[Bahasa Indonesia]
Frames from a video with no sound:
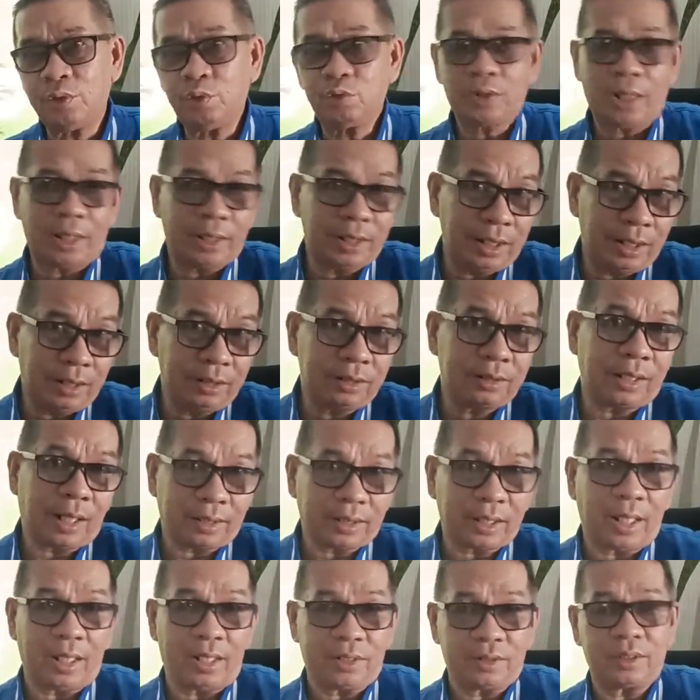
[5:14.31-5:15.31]
itu Sadil
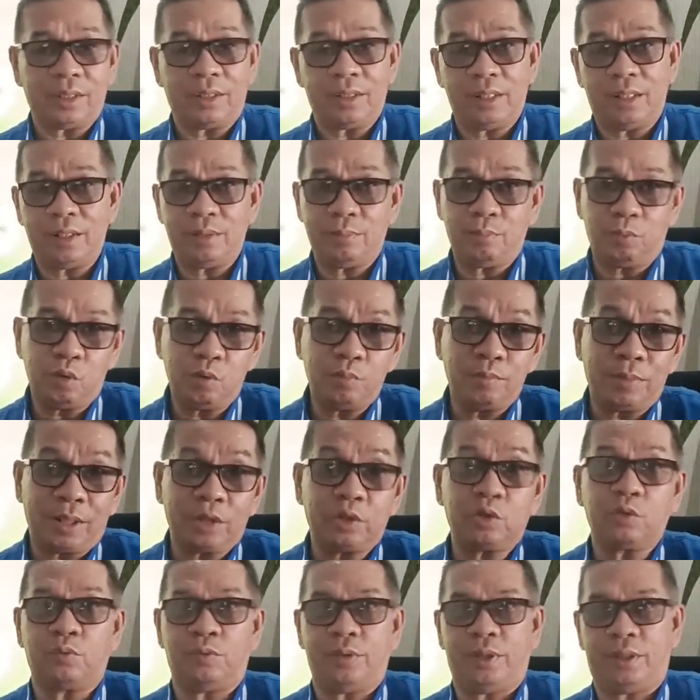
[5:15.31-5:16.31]
kata STY ini belum
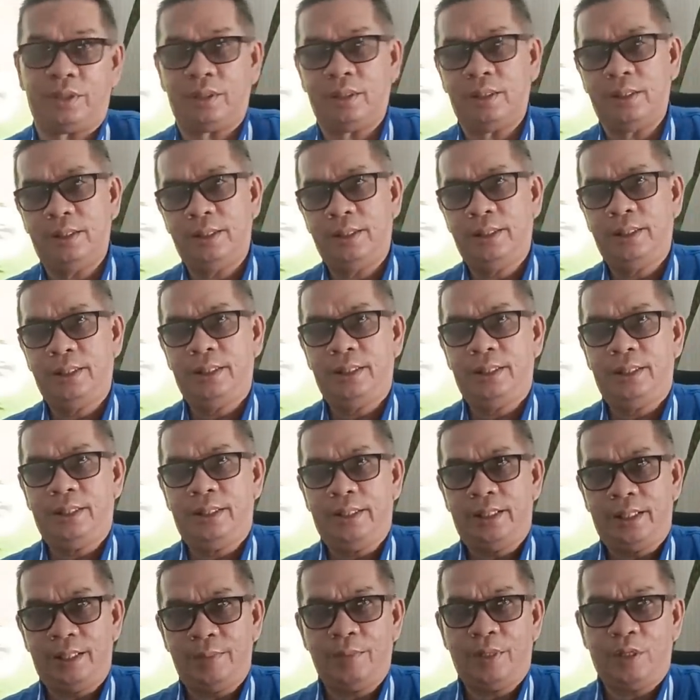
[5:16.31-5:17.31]
begitu fit.
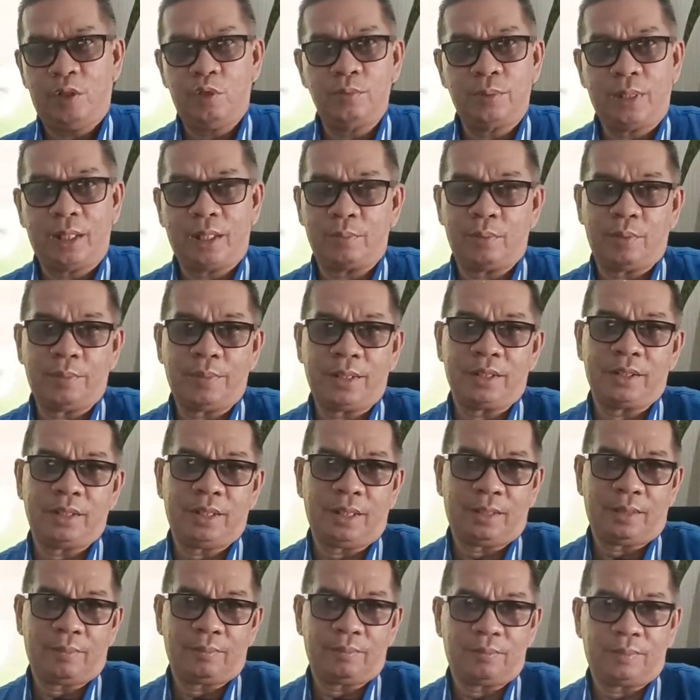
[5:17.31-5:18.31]
Ya malum karena memang
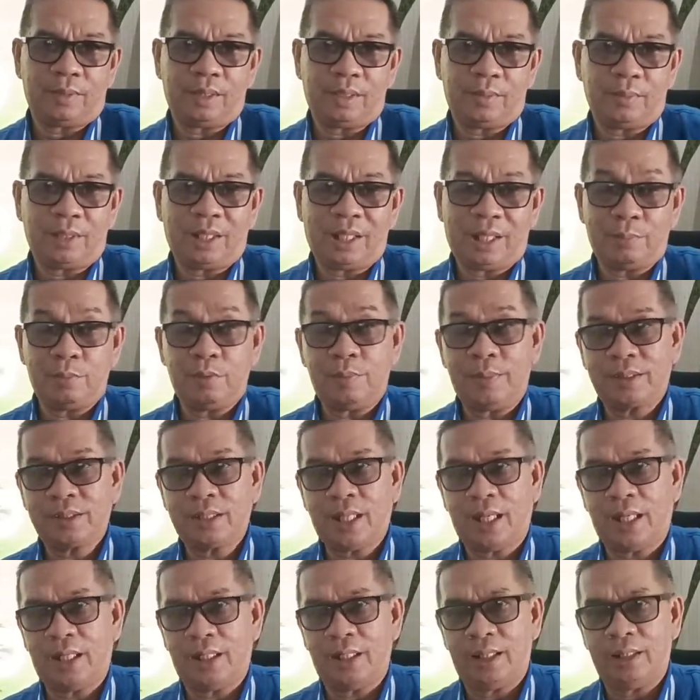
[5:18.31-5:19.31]
dia mengalami
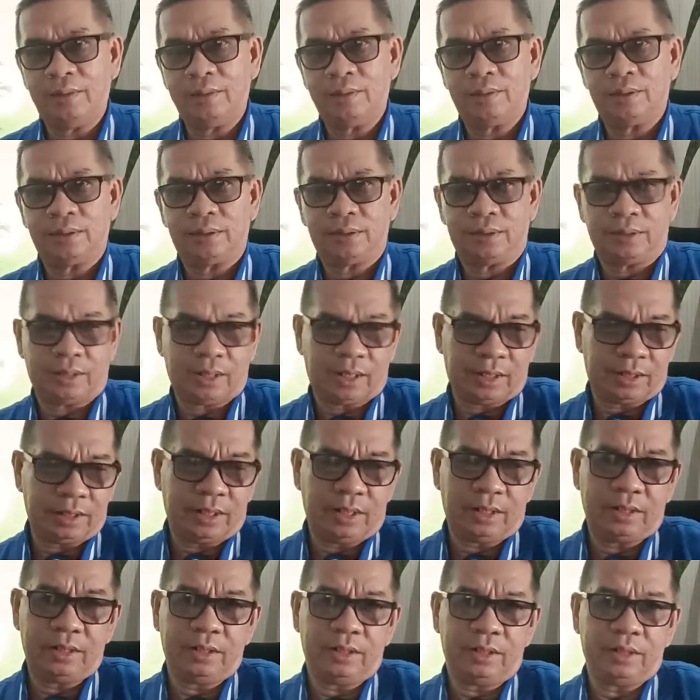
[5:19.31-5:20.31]
masalah ya setelah
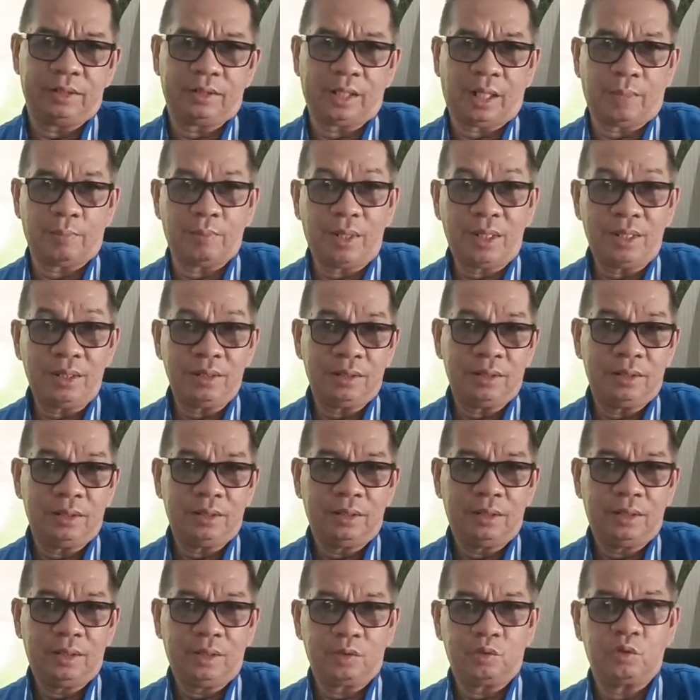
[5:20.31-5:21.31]
dia di Sabah.
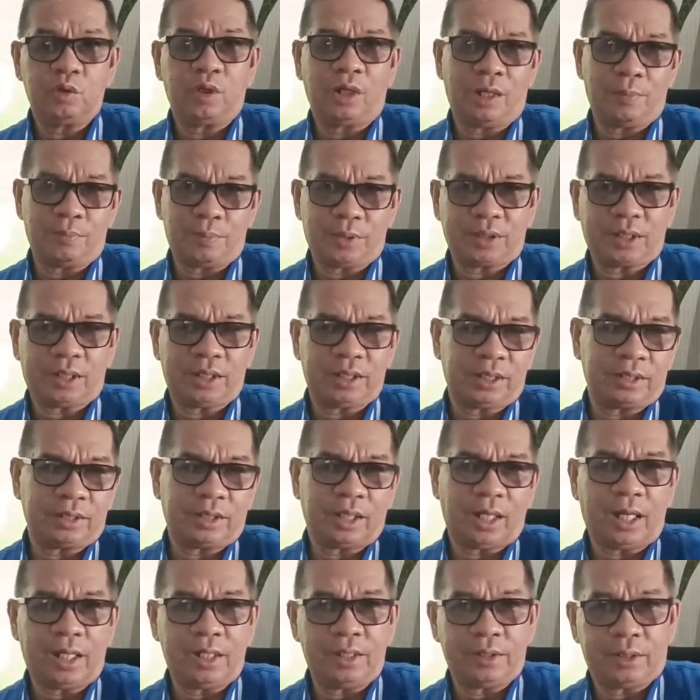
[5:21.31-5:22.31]
Juga dalam pertandingan
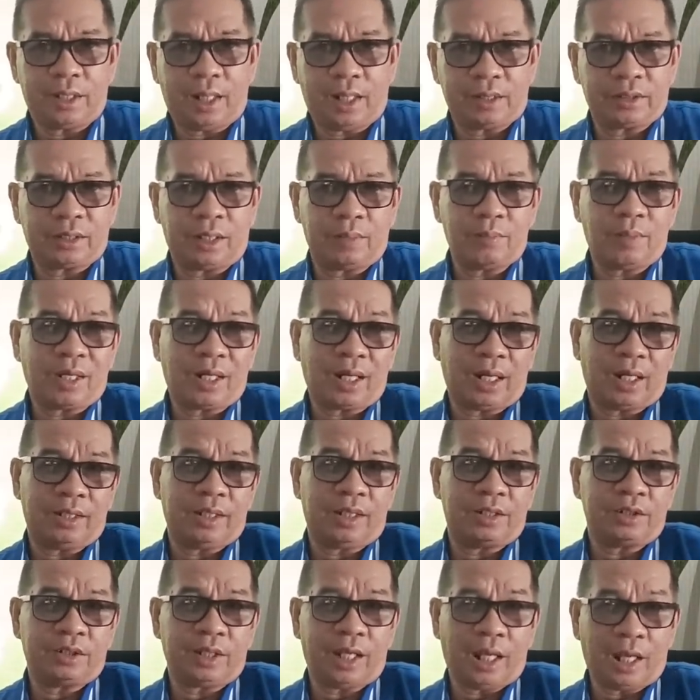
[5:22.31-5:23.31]
terakhir saat Sabah kalah
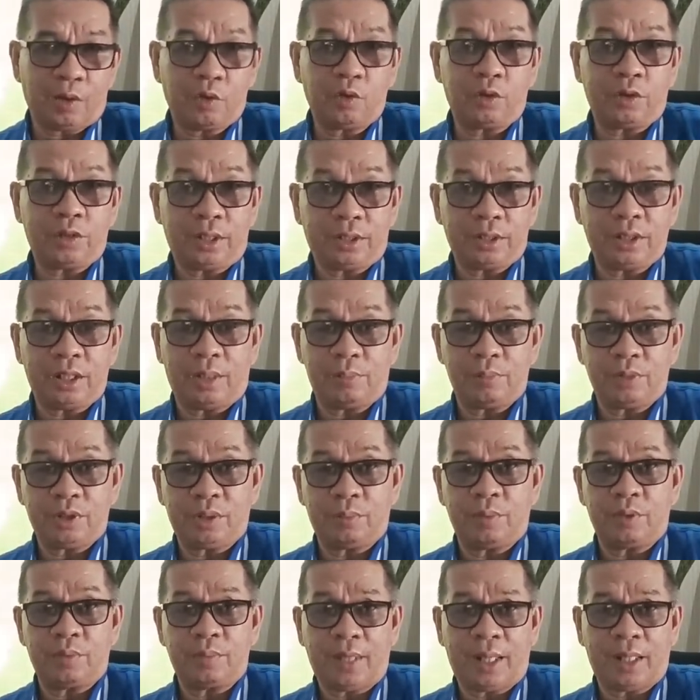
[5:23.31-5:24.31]
dari Selangor dia tidak
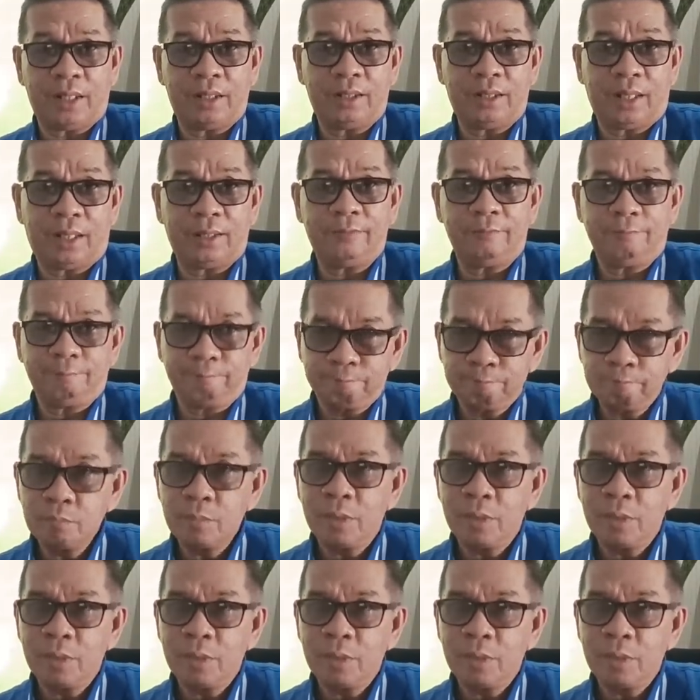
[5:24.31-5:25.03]
bisa bermain dan